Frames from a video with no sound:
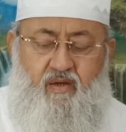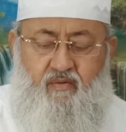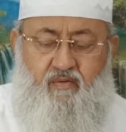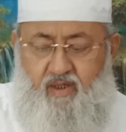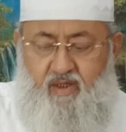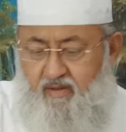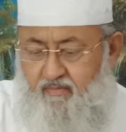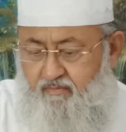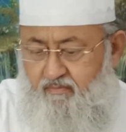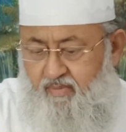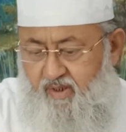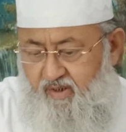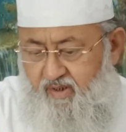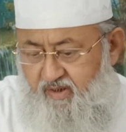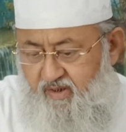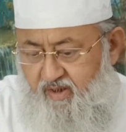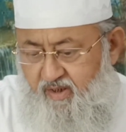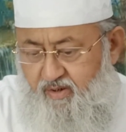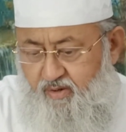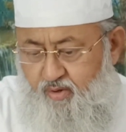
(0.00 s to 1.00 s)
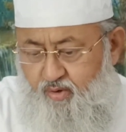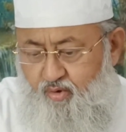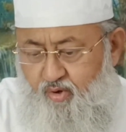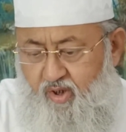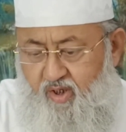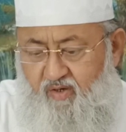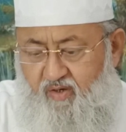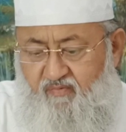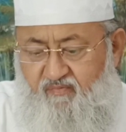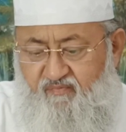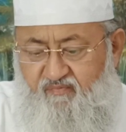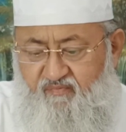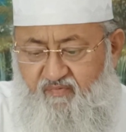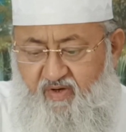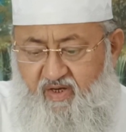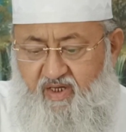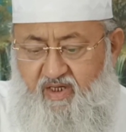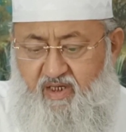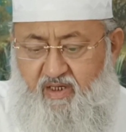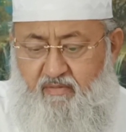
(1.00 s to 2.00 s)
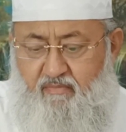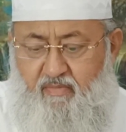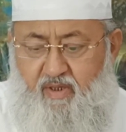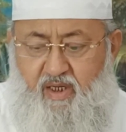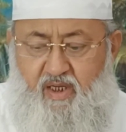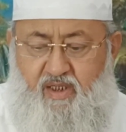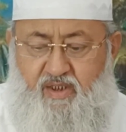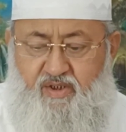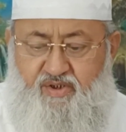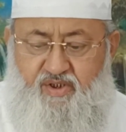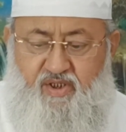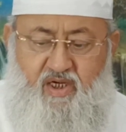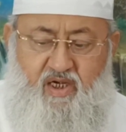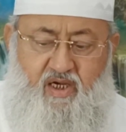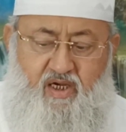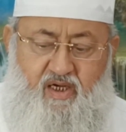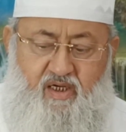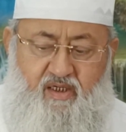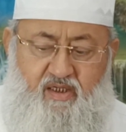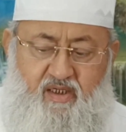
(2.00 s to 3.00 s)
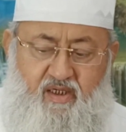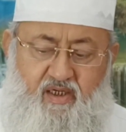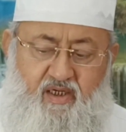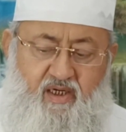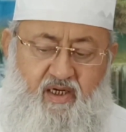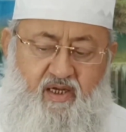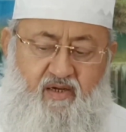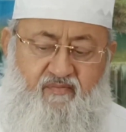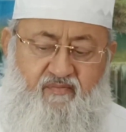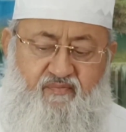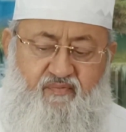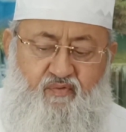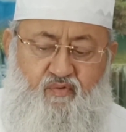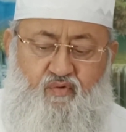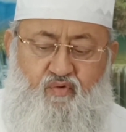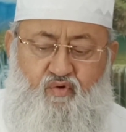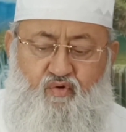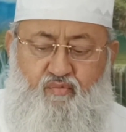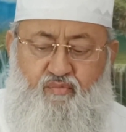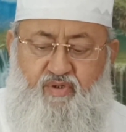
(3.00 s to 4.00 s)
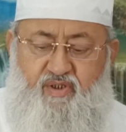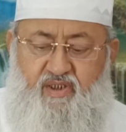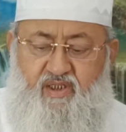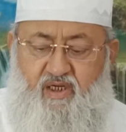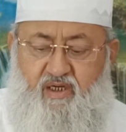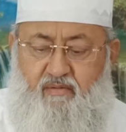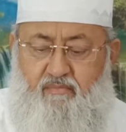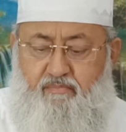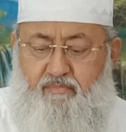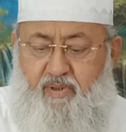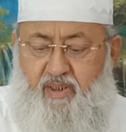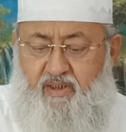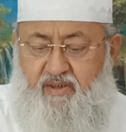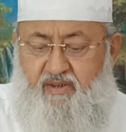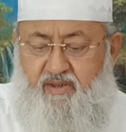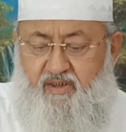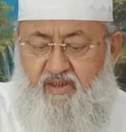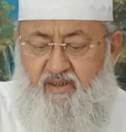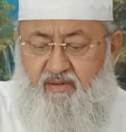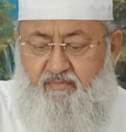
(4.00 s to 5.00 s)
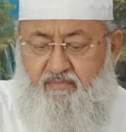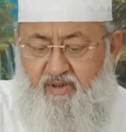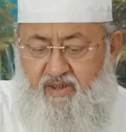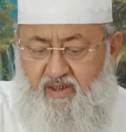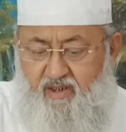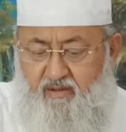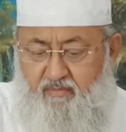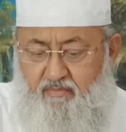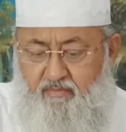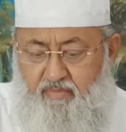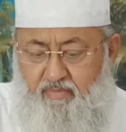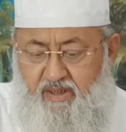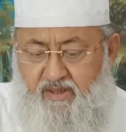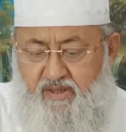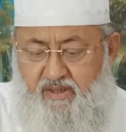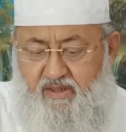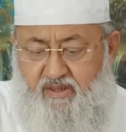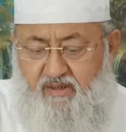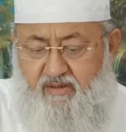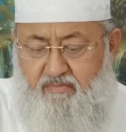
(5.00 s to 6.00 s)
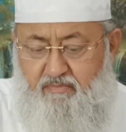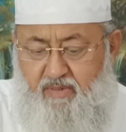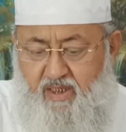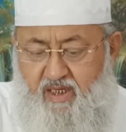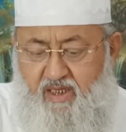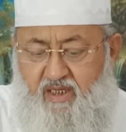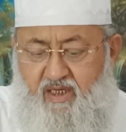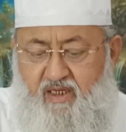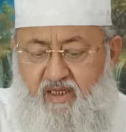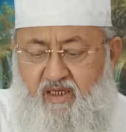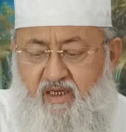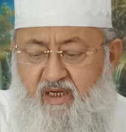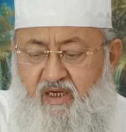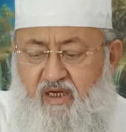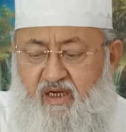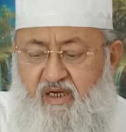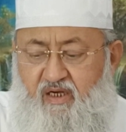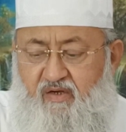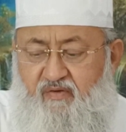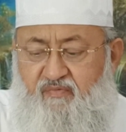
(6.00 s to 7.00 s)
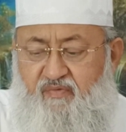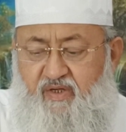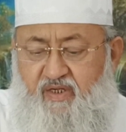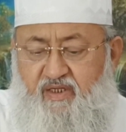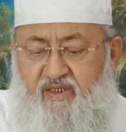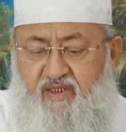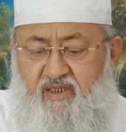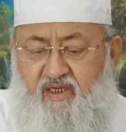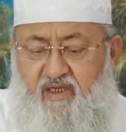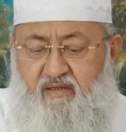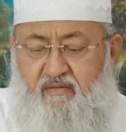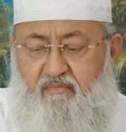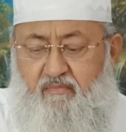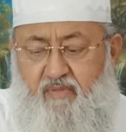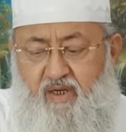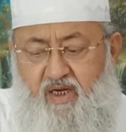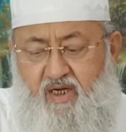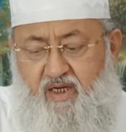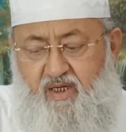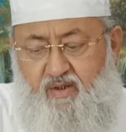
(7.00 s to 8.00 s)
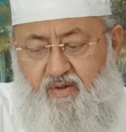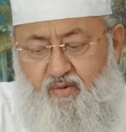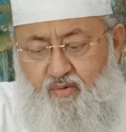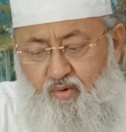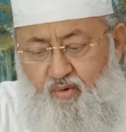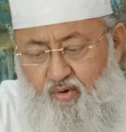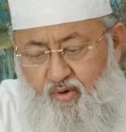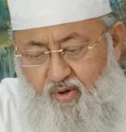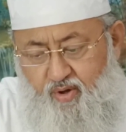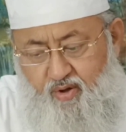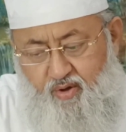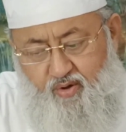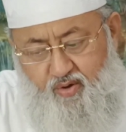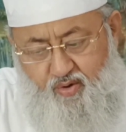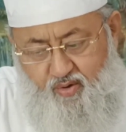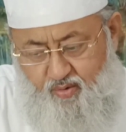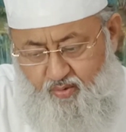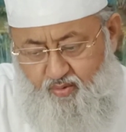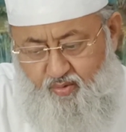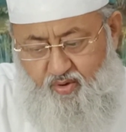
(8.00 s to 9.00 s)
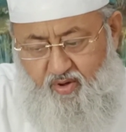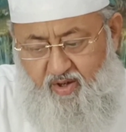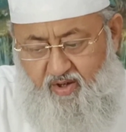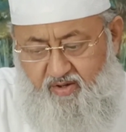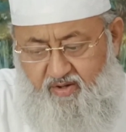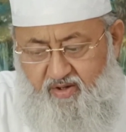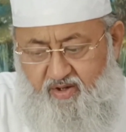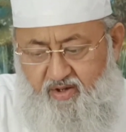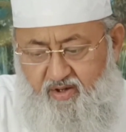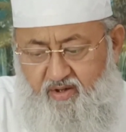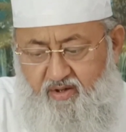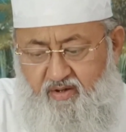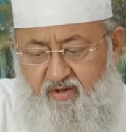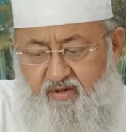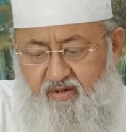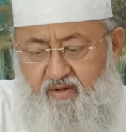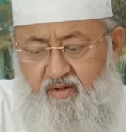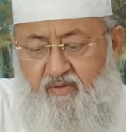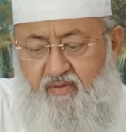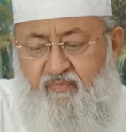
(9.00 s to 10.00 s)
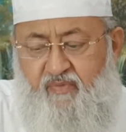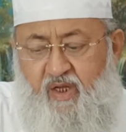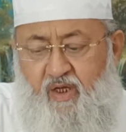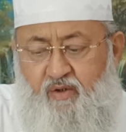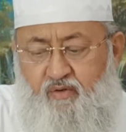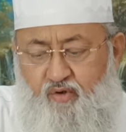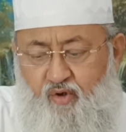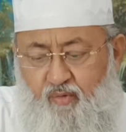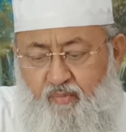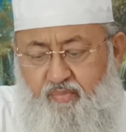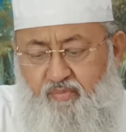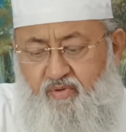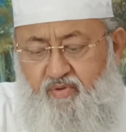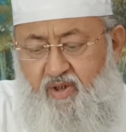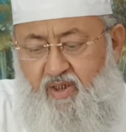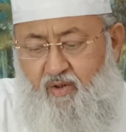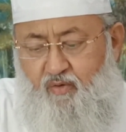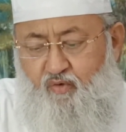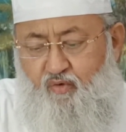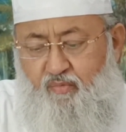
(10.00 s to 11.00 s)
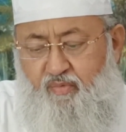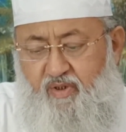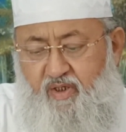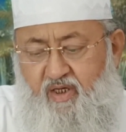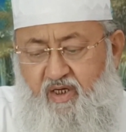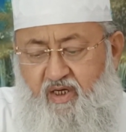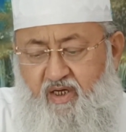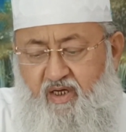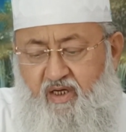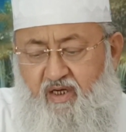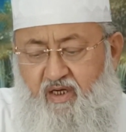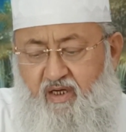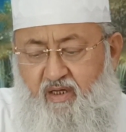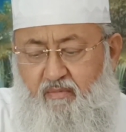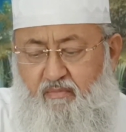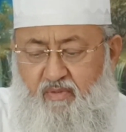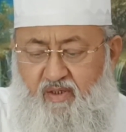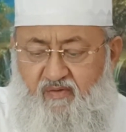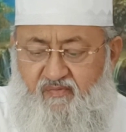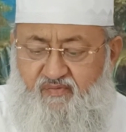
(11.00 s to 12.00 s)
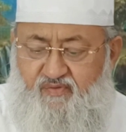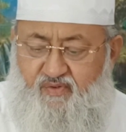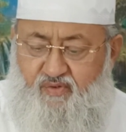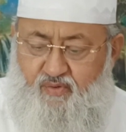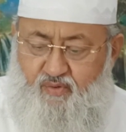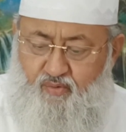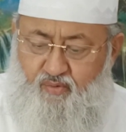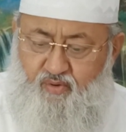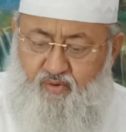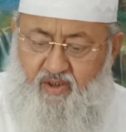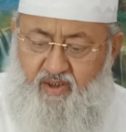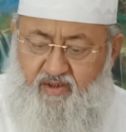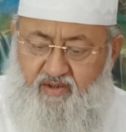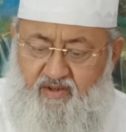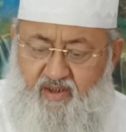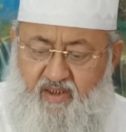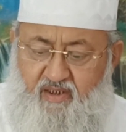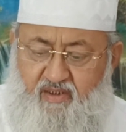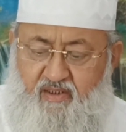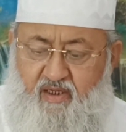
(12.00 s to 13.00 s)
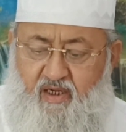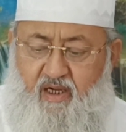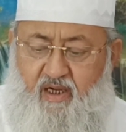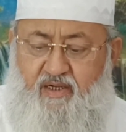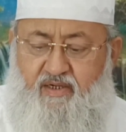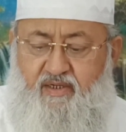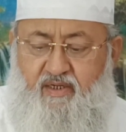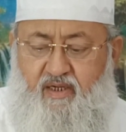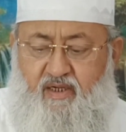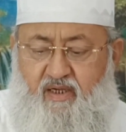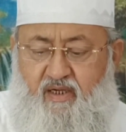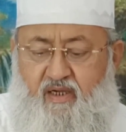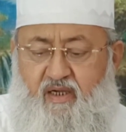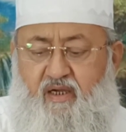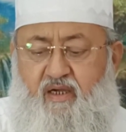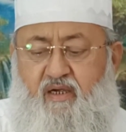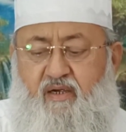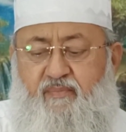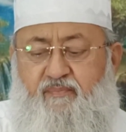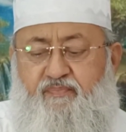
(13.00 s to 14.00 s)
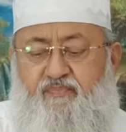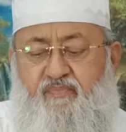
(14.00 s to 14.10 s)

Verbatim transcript: وينبغي أن يؤول ما جاء خلافه من البدء بالبسملة فهي مع كل سورة تبدأ بها مفصولة عنها